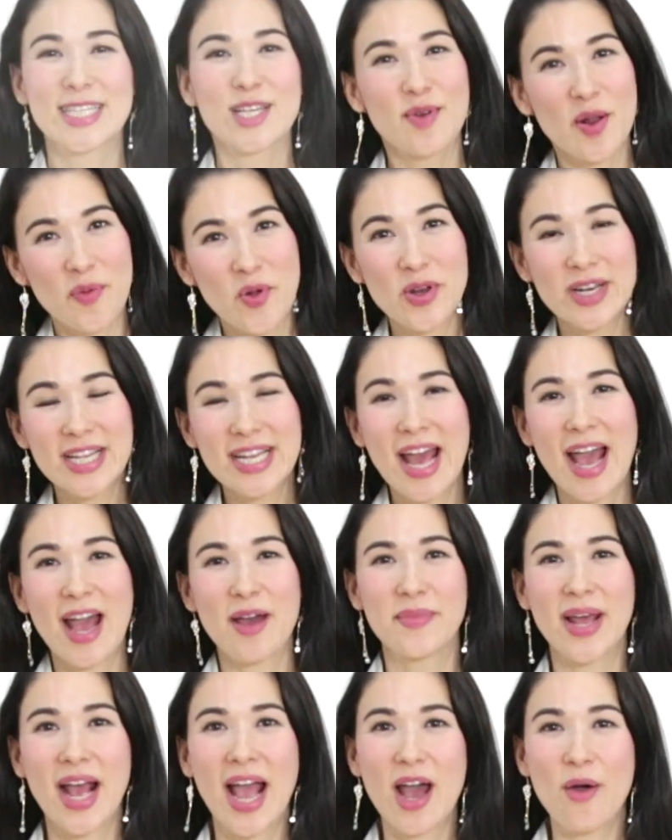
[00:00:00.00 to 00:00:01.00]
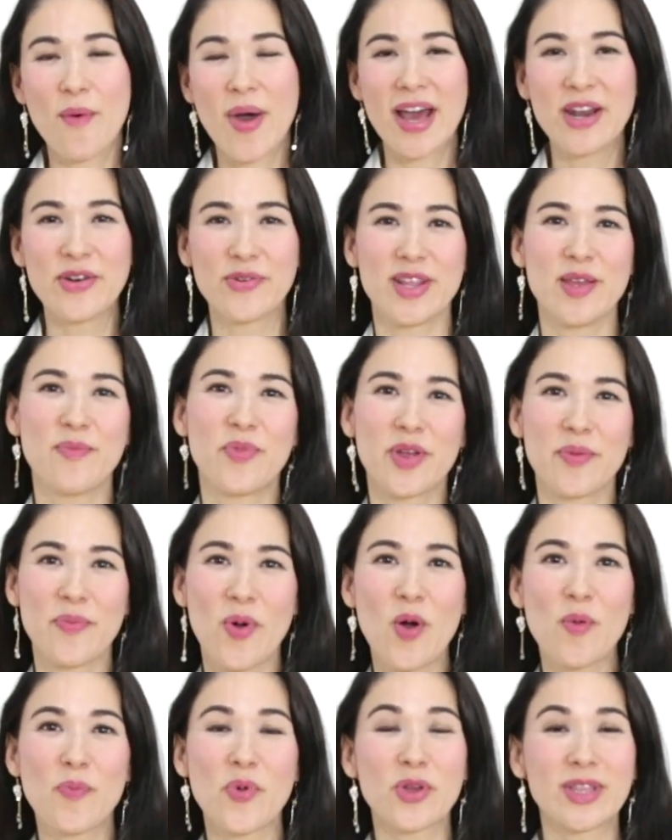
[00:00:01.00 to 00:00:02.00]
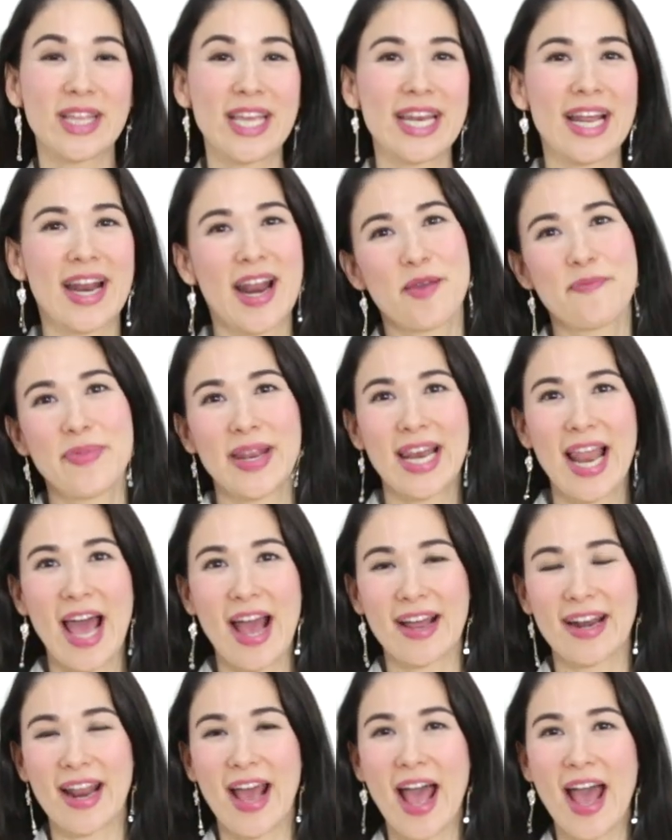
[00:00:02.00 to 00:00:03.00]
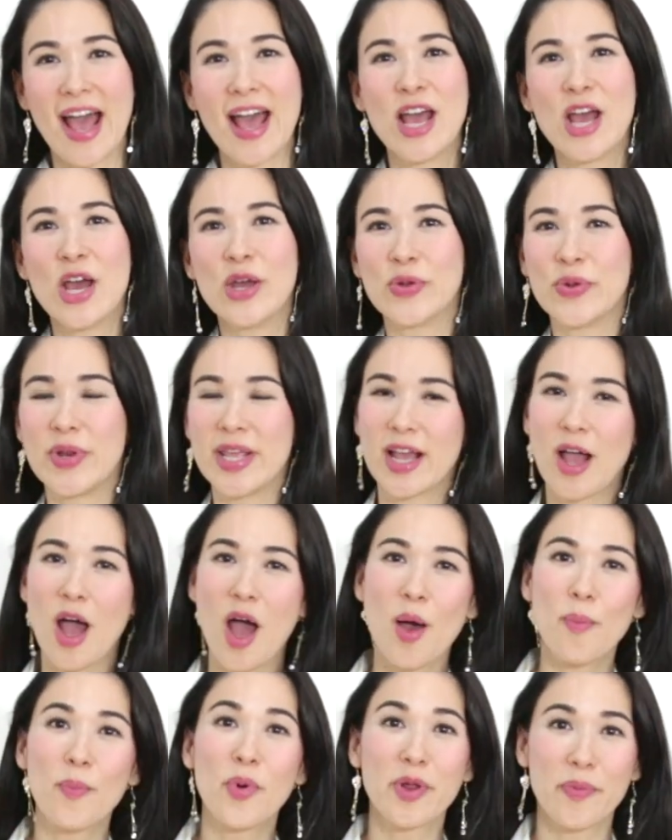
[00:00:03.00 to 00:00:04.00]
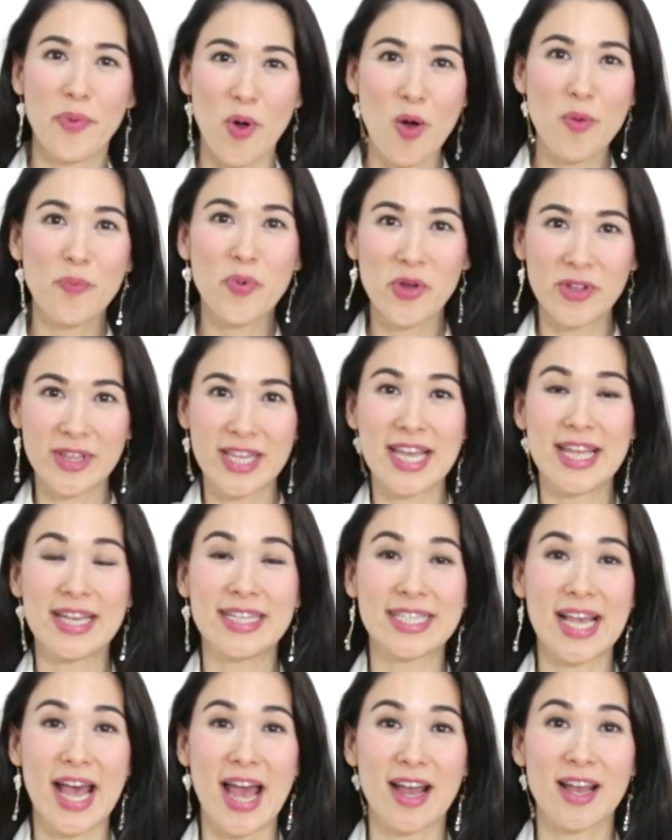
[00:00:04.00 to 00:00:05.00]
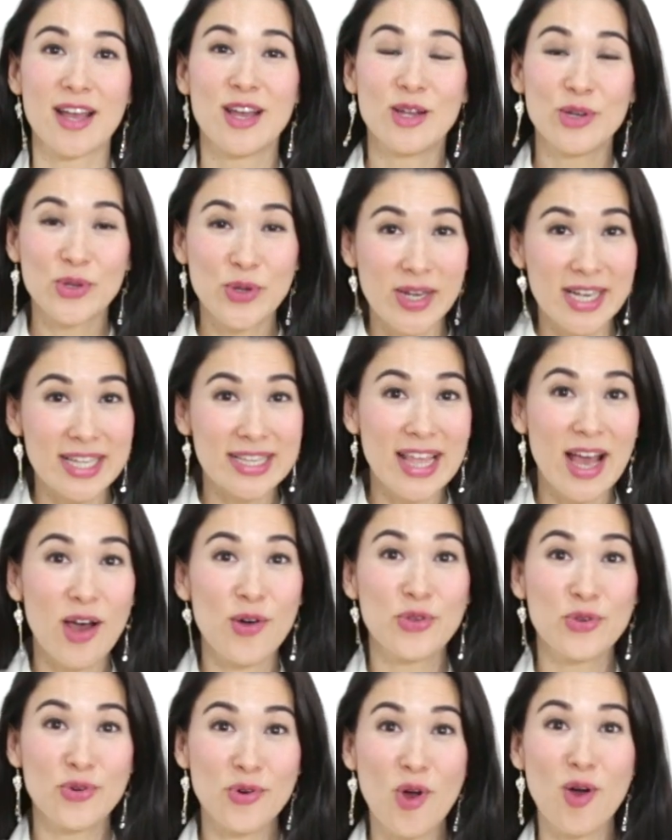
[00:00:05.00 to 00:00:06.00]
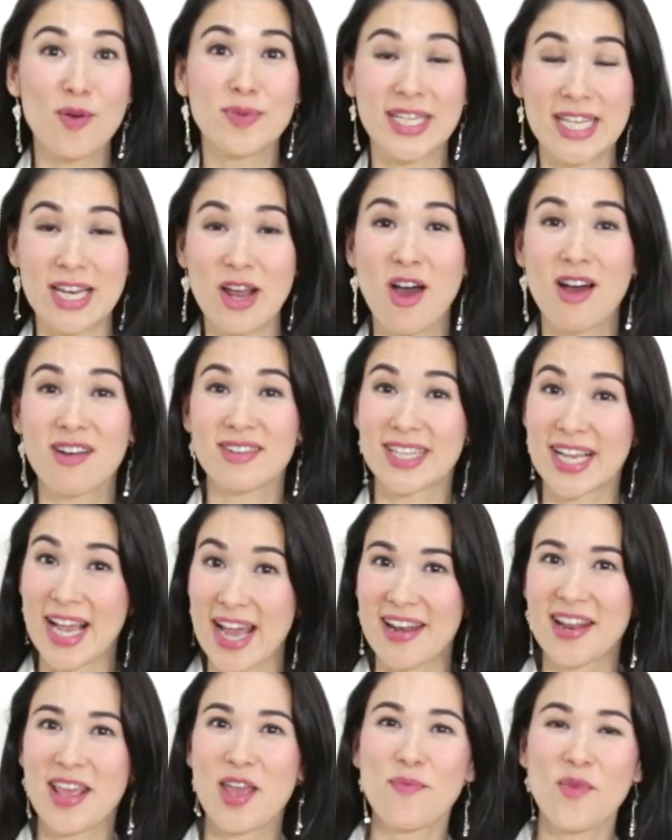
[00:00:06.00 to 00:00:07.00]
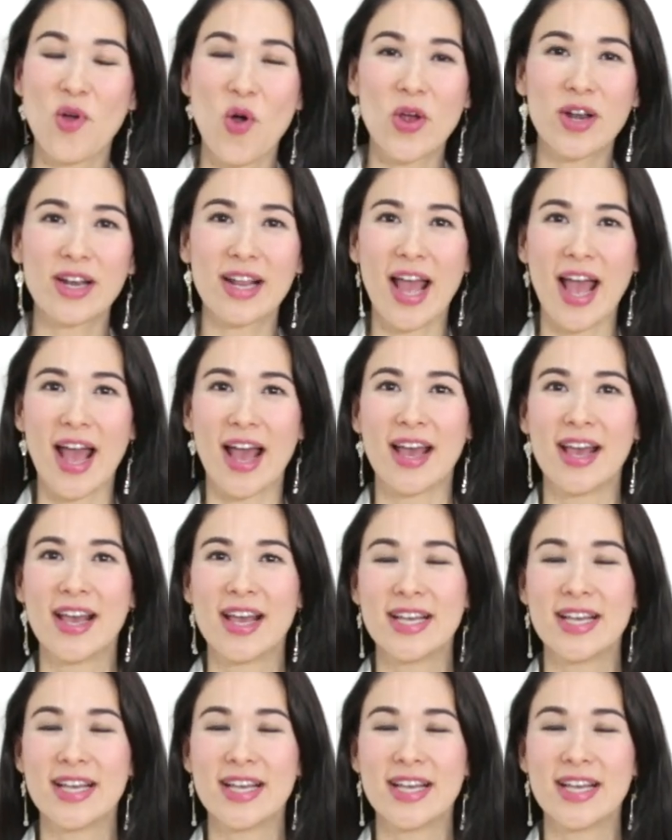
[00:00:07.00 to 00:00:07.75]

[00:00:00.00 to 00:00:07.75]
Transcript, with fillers: สำหรับคนที่ถามนะคะว่าหนูดีบริโภคโปรตีนอะไรเป็นหลักนะคะหนูดีก็บริโภคโปรตีนจากถั่วลันเตายุโรปสีทองสกัดเข้มข้นค่ะ